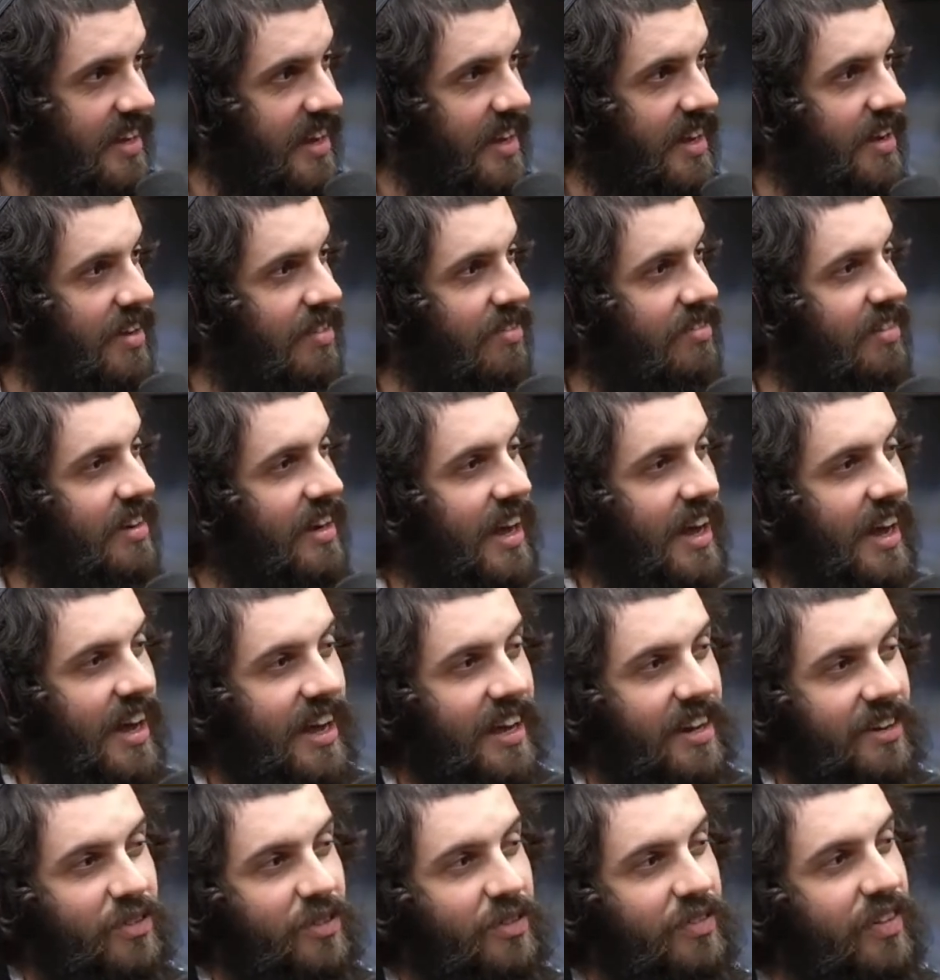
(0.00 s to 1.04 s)
Não,
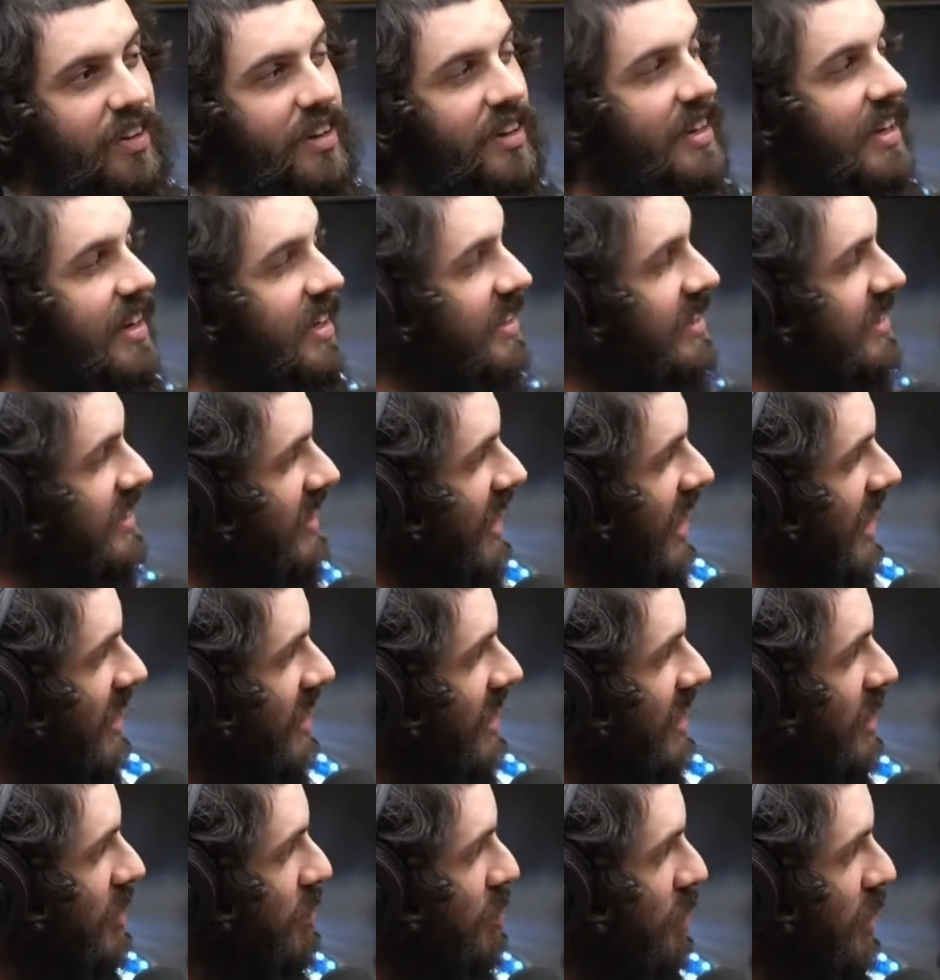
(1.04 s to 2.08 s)
cara, tô falando que a gente tá
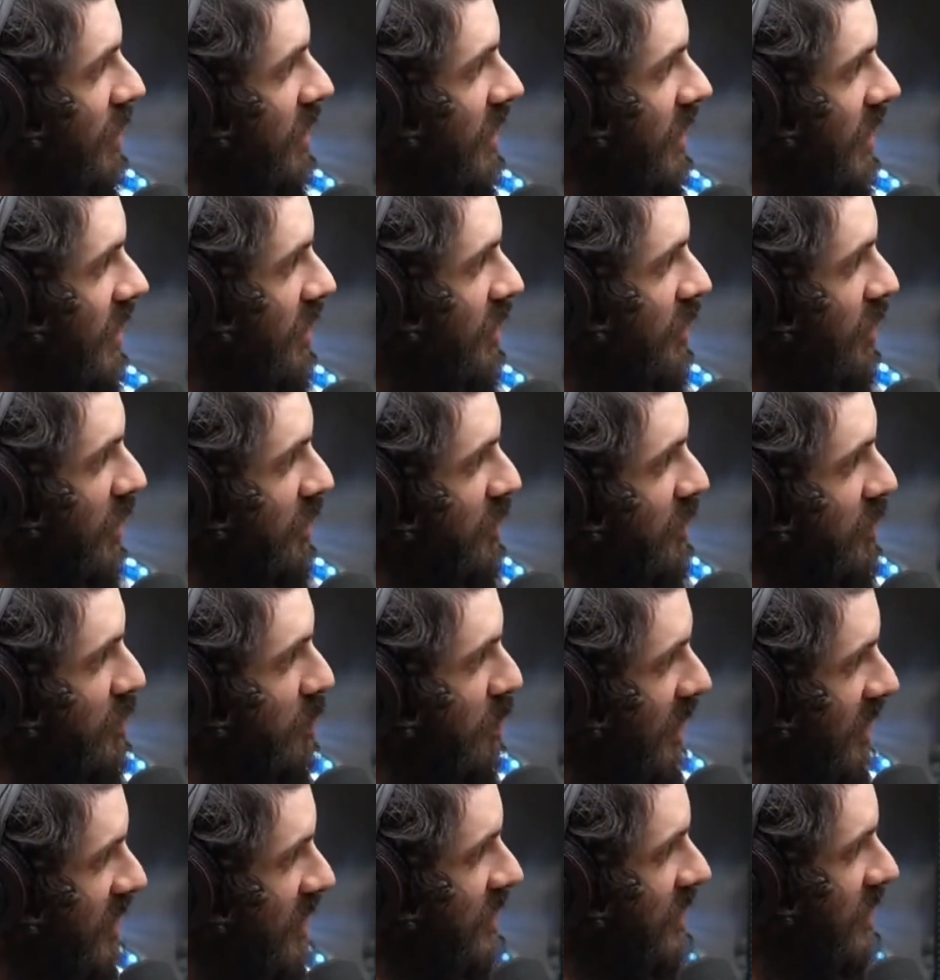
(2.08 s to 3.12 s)
aqui porque nossos
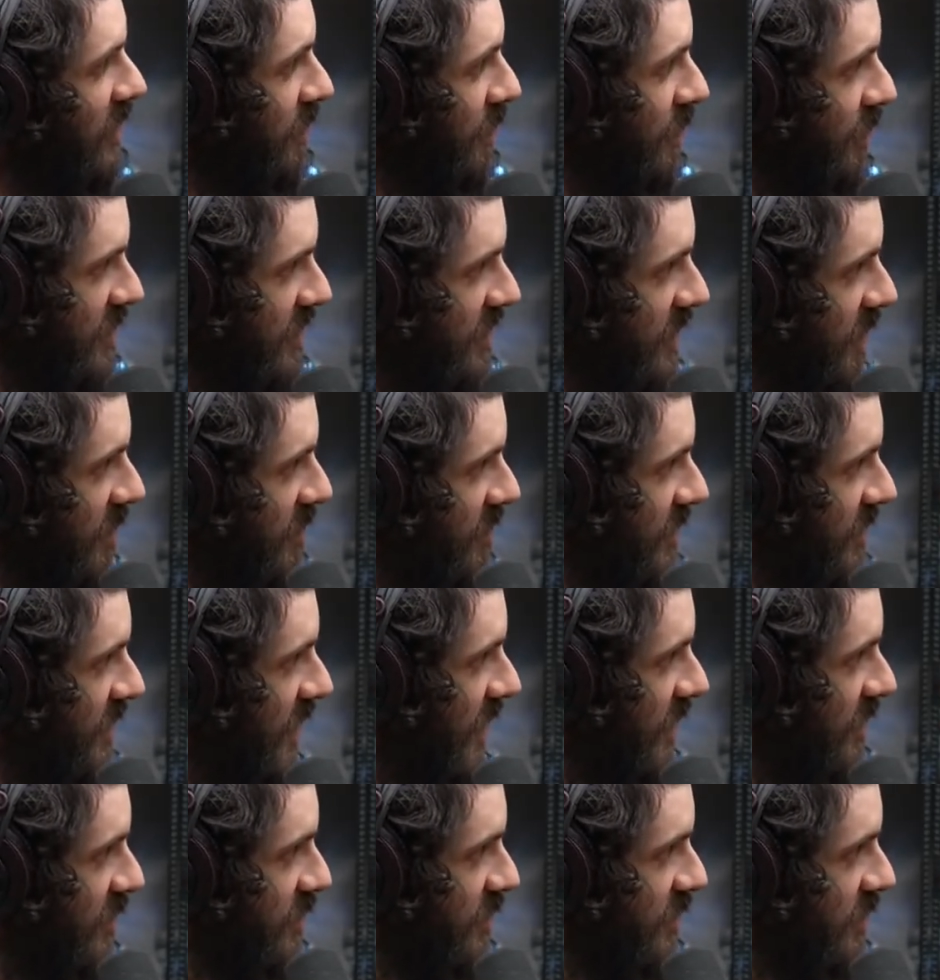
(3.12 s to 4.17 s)
pais fizeram
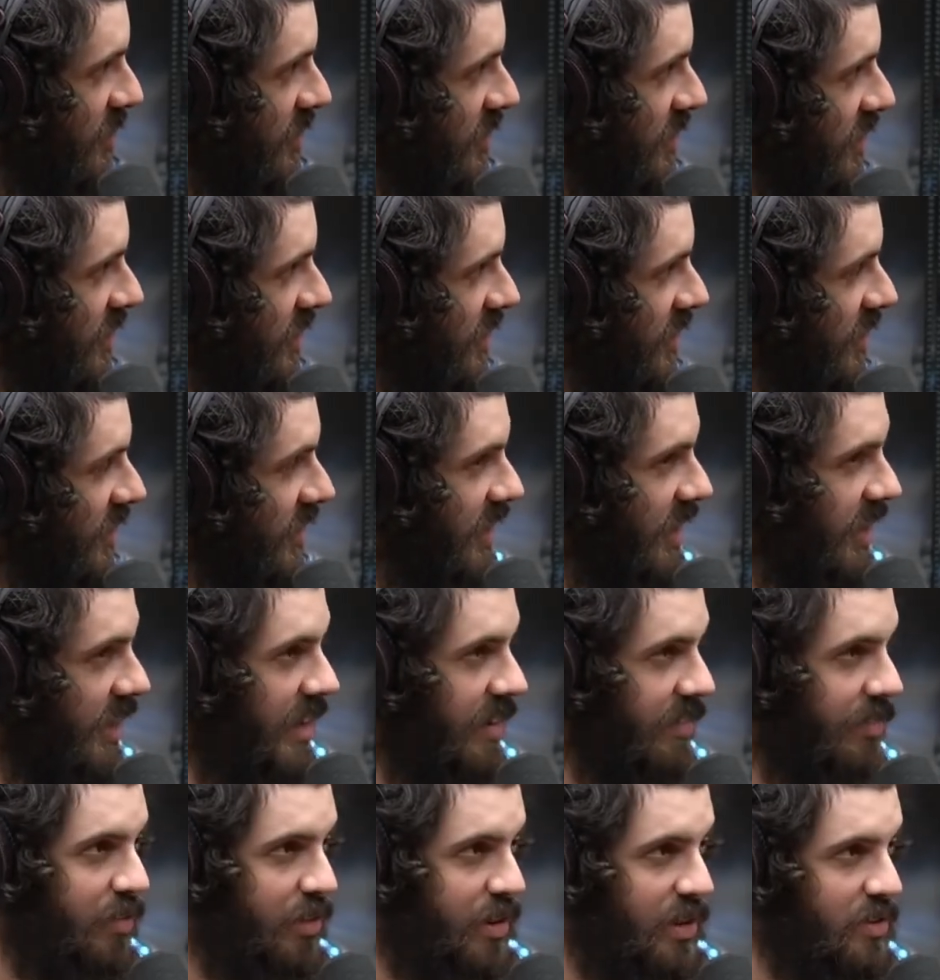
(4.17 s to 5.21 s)
sexo.
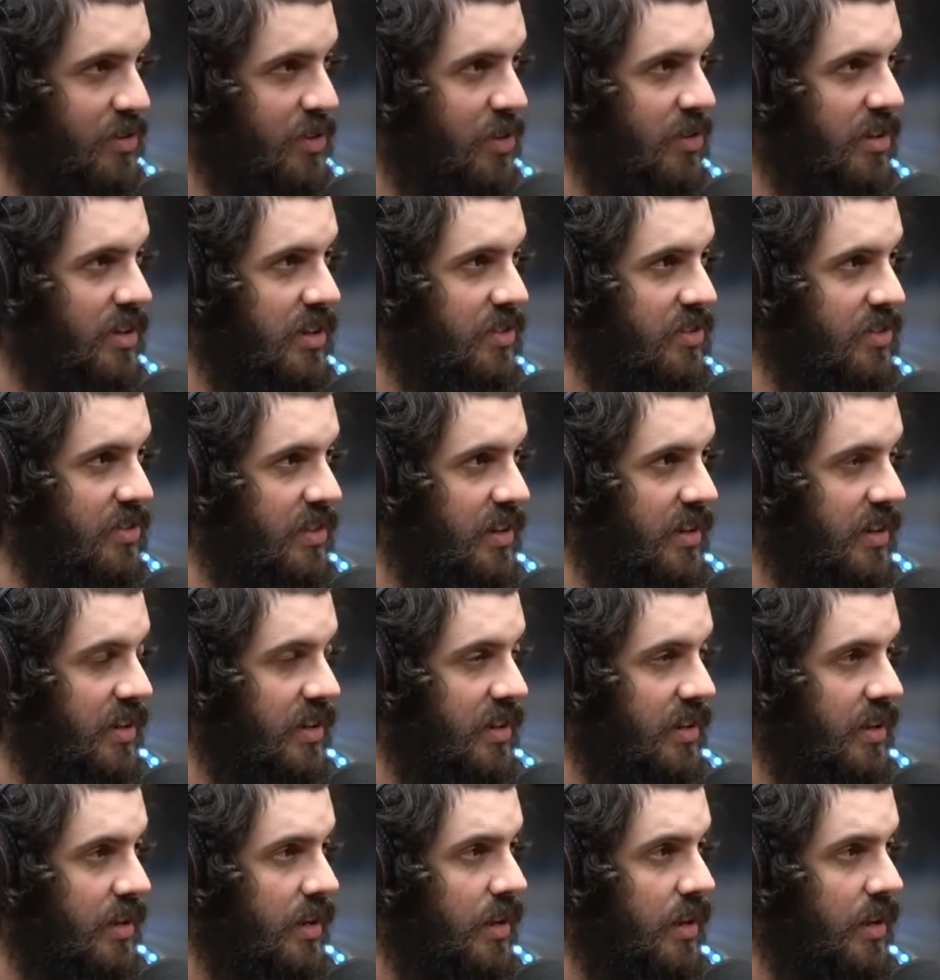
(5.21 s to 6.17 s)
Ah. Foi isso que eu quis dizer.